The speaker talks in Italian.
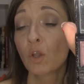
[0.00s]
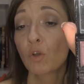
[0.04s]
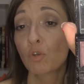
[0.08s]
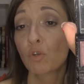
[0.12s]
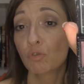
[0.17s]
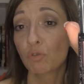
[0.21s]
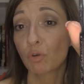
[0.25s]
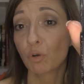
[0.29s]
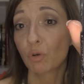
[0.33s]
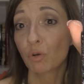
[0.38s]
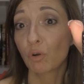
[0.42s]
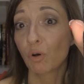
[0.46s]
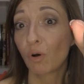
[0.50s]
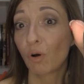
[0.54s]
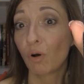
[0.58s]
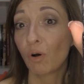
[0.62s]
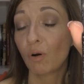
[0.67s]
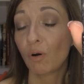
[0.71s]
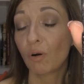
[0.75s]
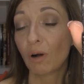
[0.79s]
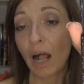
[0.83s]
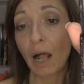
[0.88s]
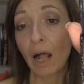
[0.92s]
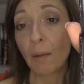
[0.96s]

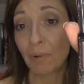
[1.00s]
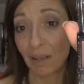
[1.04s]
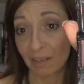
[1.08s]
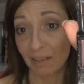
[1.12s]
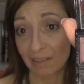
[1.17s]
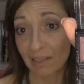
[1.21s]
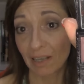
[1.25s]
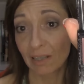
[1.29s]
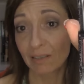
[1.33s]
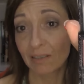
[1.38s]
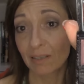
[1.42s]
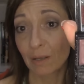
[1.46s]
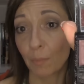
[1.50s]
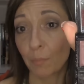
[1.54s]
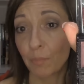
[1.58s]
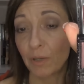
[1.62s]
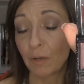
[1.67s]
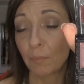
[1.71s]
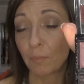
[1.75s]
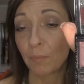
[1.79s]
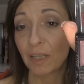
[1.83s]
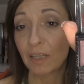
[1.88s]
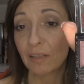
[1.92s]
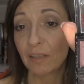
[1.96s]
sono abbastanza
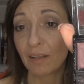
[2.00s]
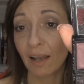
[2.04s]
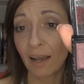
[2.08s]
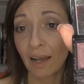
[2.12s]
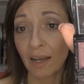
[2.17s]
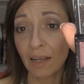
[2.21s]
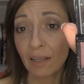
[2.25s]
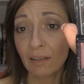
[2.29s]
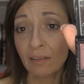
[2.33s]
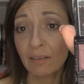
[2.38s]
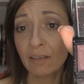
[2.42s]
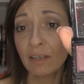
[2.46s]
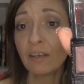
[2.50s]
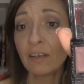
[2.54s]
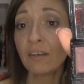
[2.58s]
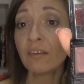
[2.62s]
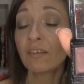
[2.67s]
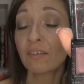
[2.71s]
pigmentati,